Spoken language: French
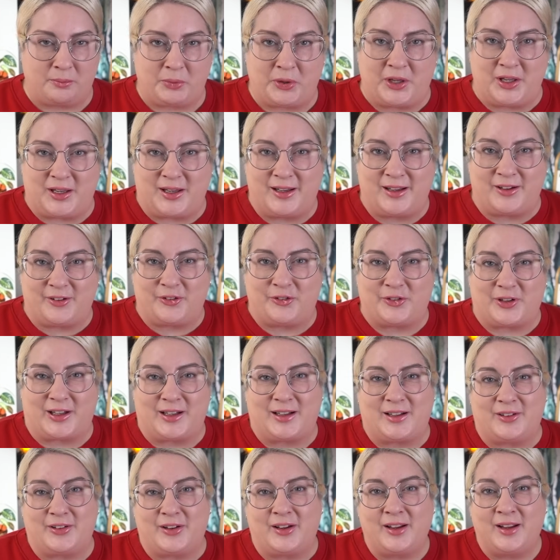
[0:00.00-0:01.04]
Puis
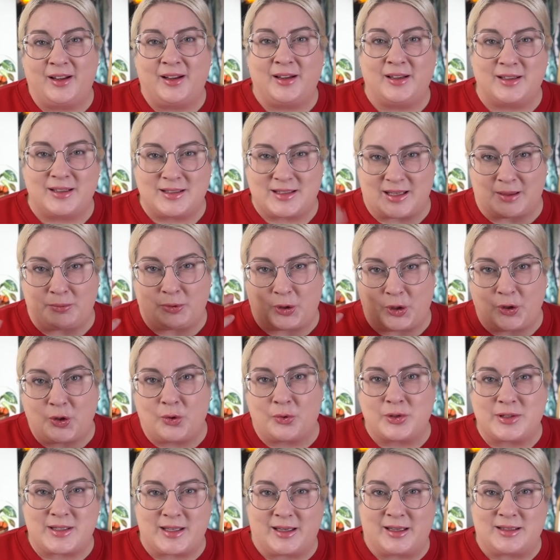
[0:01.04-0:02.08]
ça me
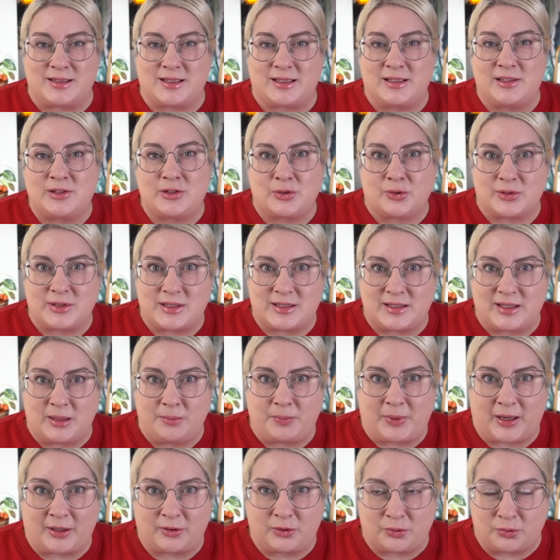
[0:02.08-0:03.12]
reconscientise sur ce qui est
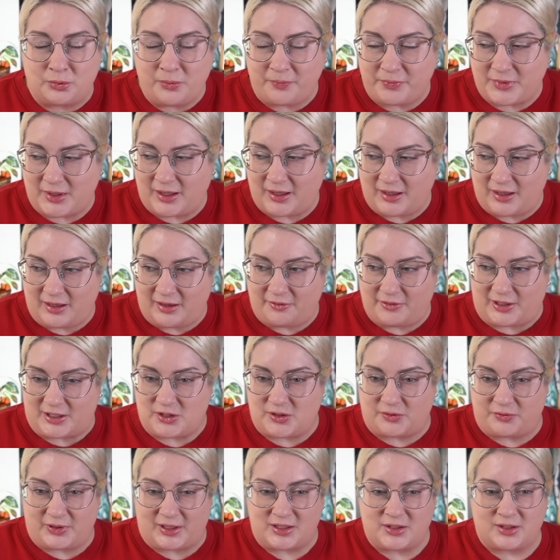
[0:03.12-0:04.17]
partout. Fait que je
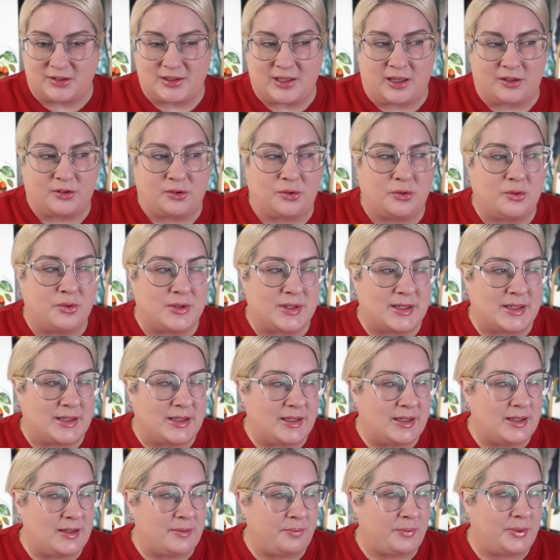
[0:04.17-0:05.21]
vais faire ça tantôt
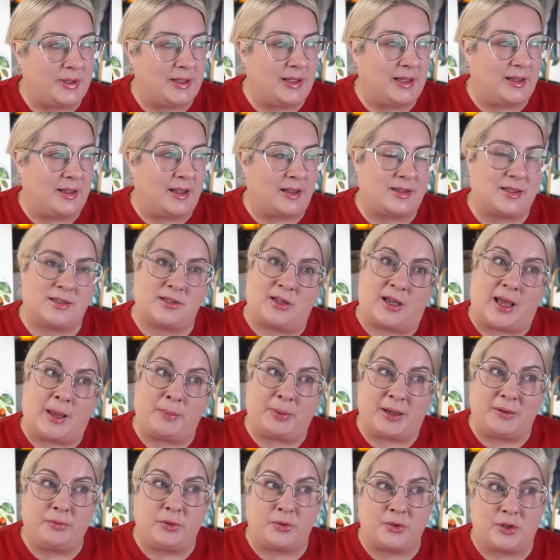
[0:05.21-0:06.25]
aussi. Puis
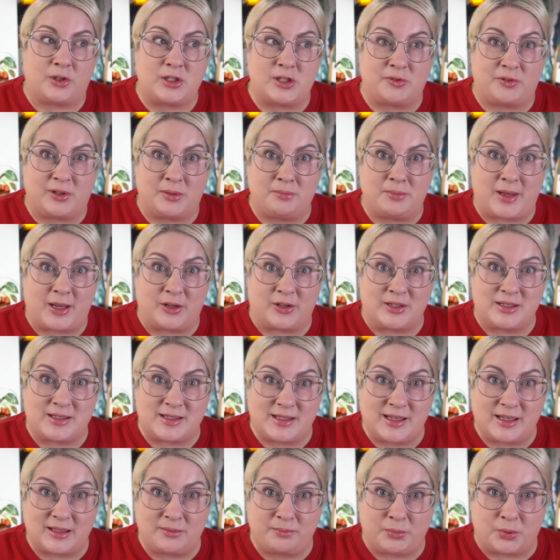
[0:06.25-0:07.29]
après, il faut que je filme ma
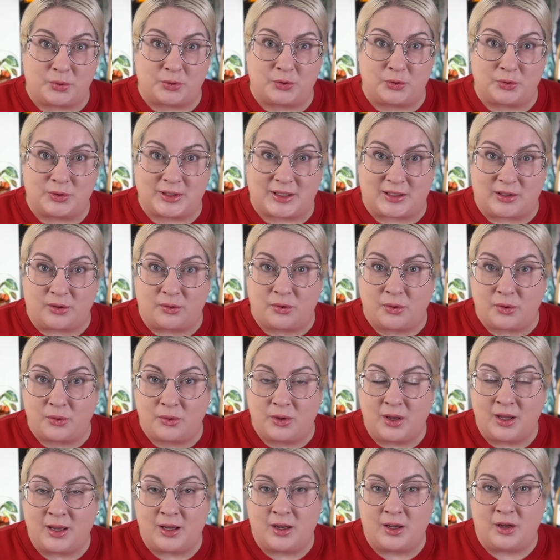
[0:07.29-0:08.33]
recette pour Nutrieux,
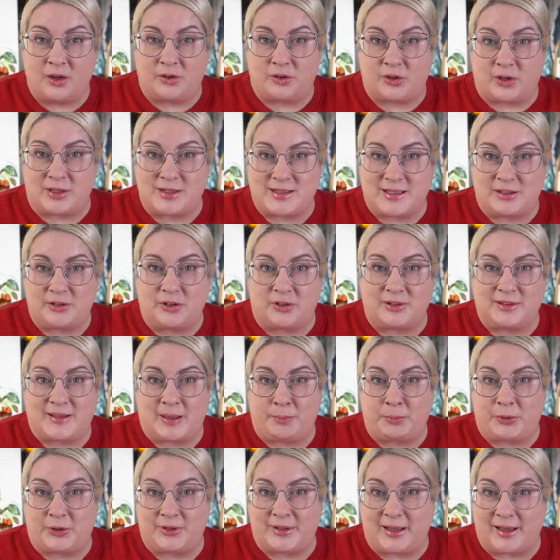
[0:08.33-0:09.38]
une recette de
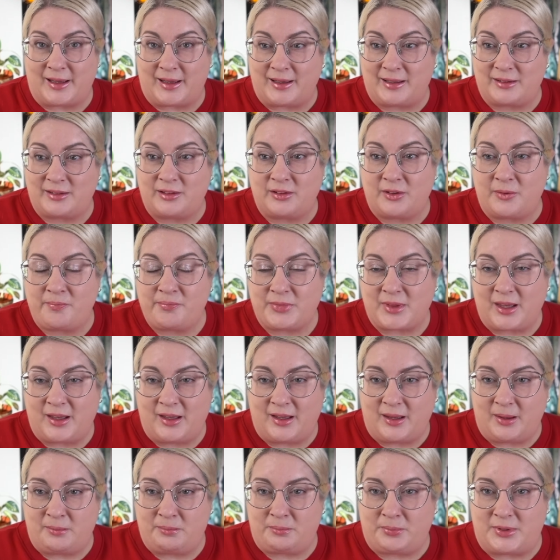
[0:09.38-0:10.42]
tapenade.
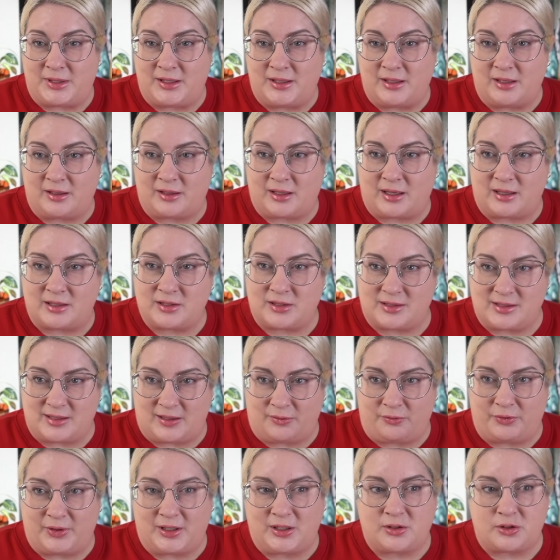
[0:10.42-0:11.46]
Puis euh, quand ça c'est
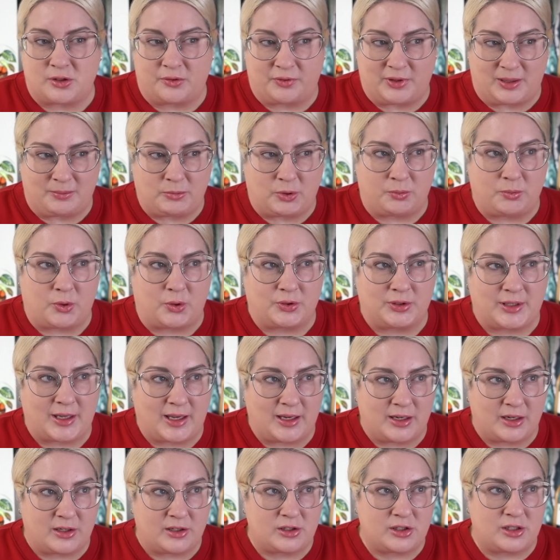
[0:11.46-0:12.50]
fait, je vais faire mon
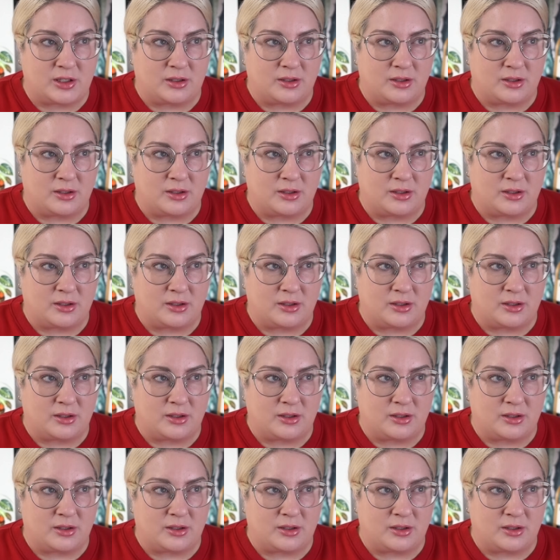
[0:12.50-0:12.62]
montage.